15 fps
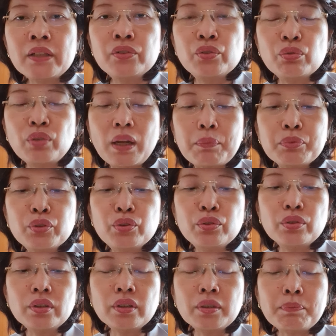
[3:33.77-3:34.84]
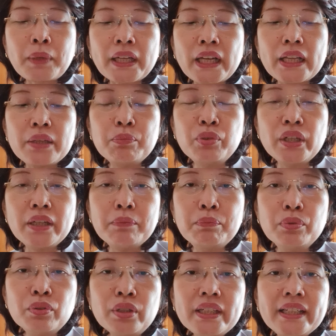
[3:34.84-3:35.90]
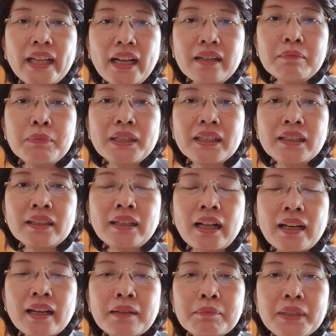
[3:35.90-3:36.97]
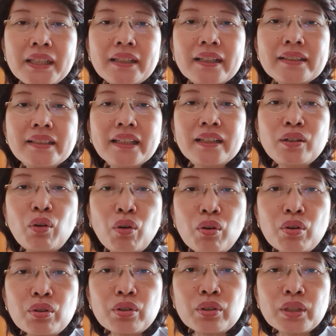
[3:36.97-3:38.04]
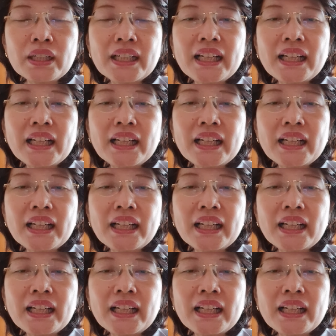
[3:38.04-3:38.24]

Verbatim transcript: juga uh, pada ibu-ibu yang mengalami resiko